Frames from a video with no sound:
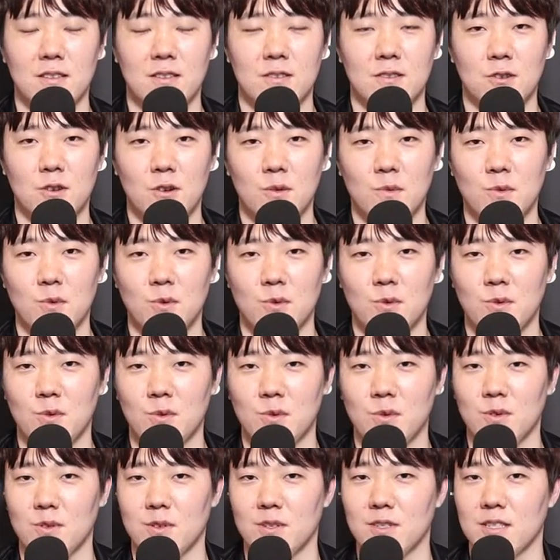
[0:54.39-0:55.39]

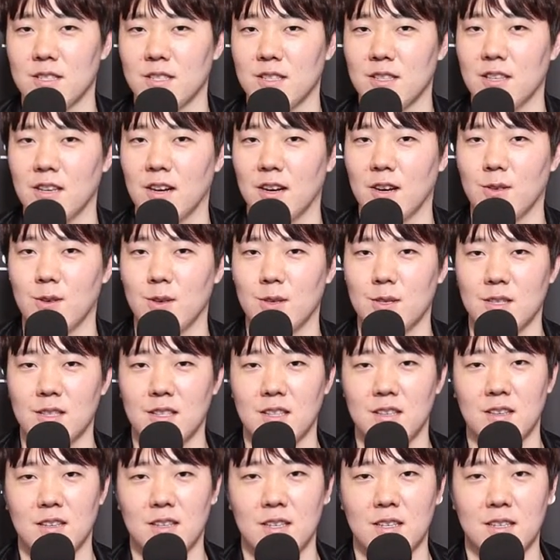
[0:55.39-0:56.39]
처음으로 승리하게
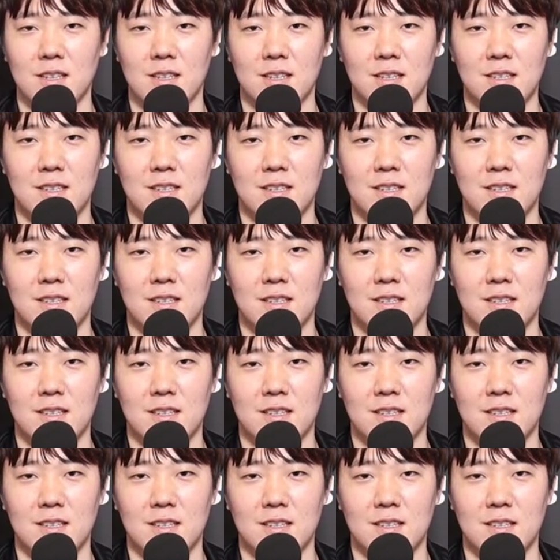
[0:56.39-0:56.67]
됐는데